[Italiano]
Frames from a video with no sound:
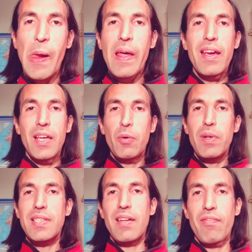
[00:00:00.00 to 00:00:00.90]
in
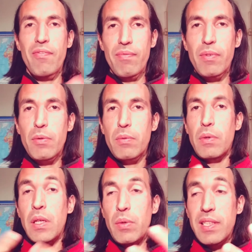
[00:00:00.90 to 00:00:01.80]
questa, in
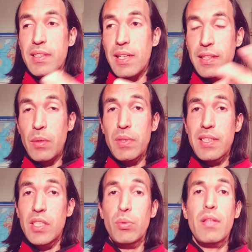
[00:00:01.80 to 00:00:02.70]
questa, in questa
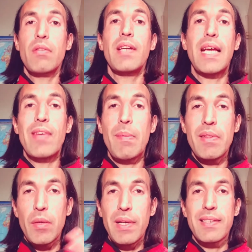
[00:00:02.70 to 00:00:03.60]
situazione che è veramente
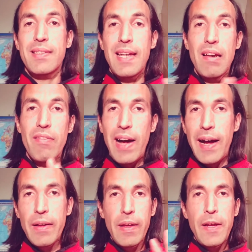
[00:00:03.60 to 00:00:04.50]
una selva,
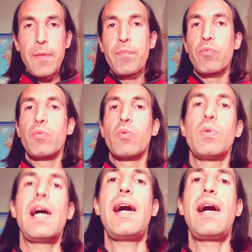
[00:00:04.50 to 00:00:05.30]
una,